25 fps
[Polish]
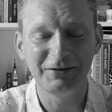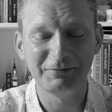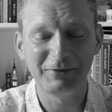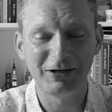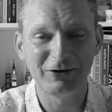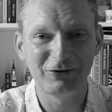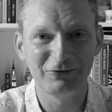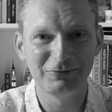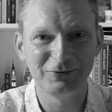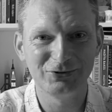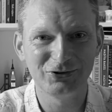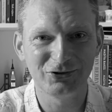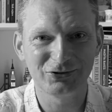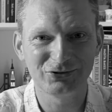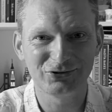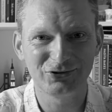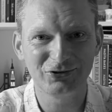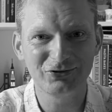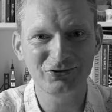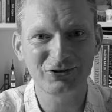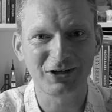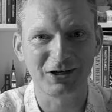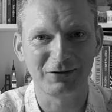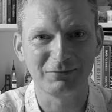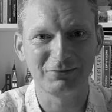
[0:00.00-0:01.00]
miało być o
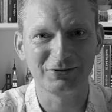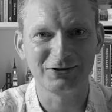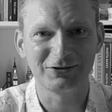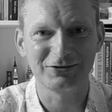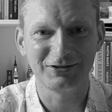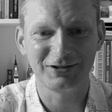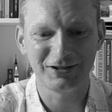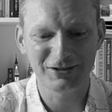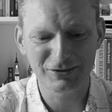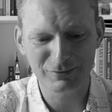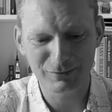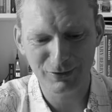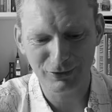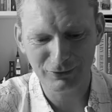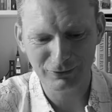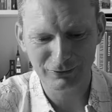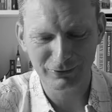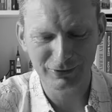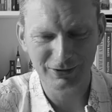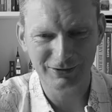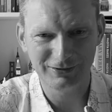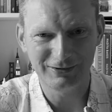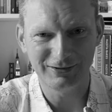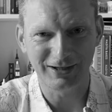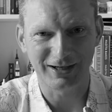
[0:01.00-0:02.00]
książkach, bo to nie jest blok
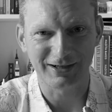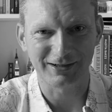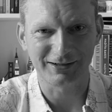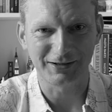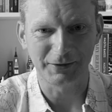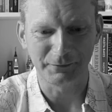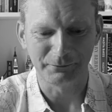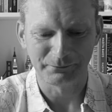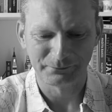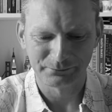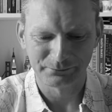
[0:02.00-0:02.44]
kulinarny.